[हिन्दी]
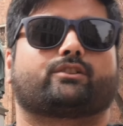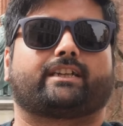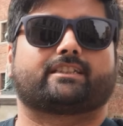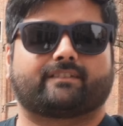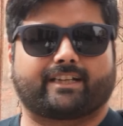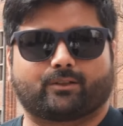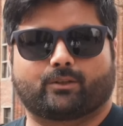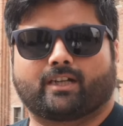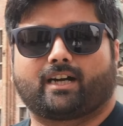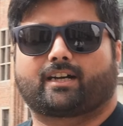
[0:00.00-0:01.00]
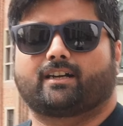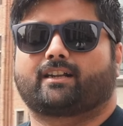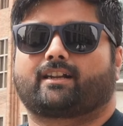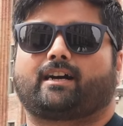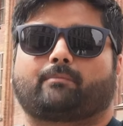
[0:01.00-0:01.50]
सो इट इज़ वेरी गुड
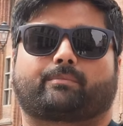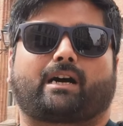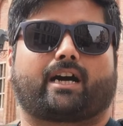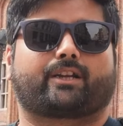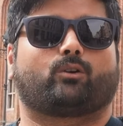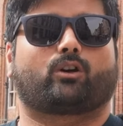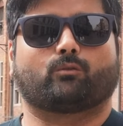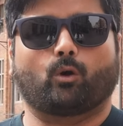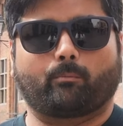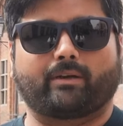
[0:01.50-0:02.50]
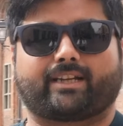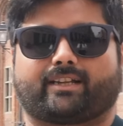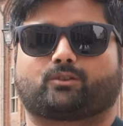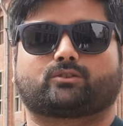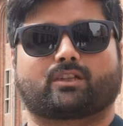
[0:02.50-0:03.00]
अगर आप आ रहे हो और वो ओपन
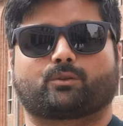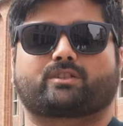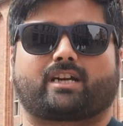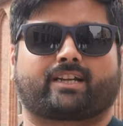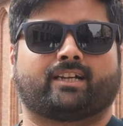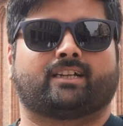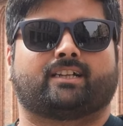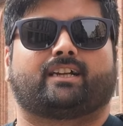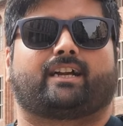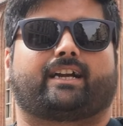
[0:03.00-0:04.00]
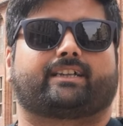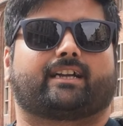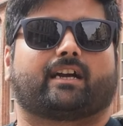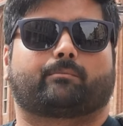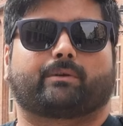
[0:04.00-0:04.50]
है तो ज़रूर जाना एंड
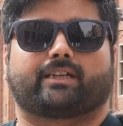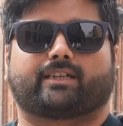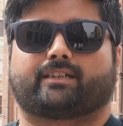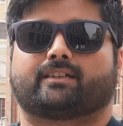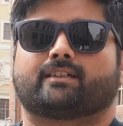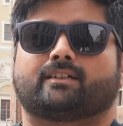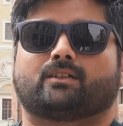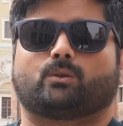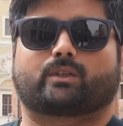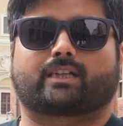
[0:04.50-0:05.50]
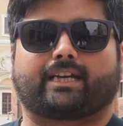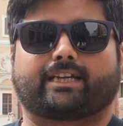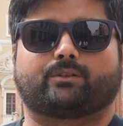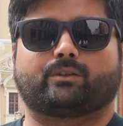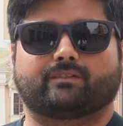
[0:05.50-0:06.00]
यहाँ पे उनका
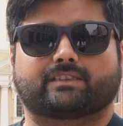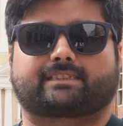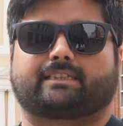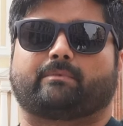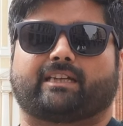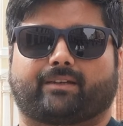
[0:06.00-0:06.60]
एक यूनिवर्सिटी भी